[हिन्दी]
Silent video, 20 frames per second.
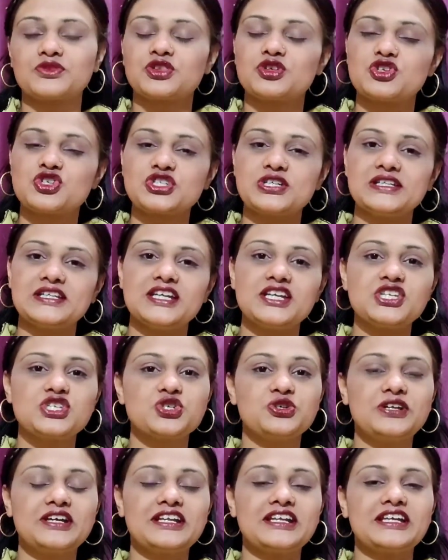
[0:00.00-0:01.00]
तो चलिए
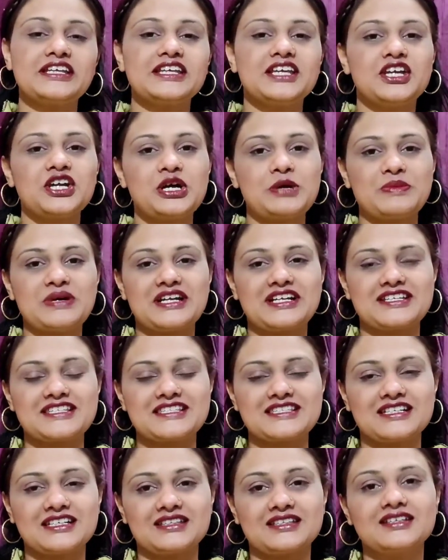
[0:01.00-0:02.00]
जुड़े रहिए हमारे
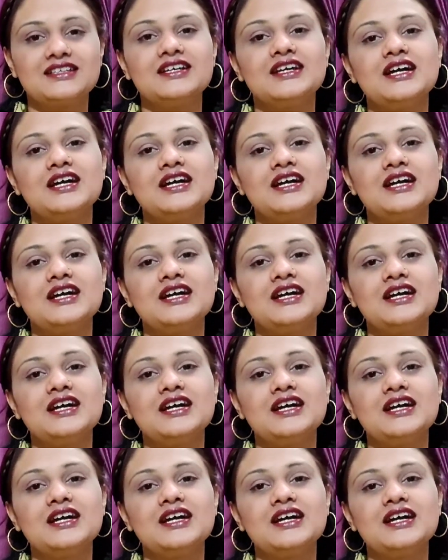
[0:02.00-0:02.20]
साथ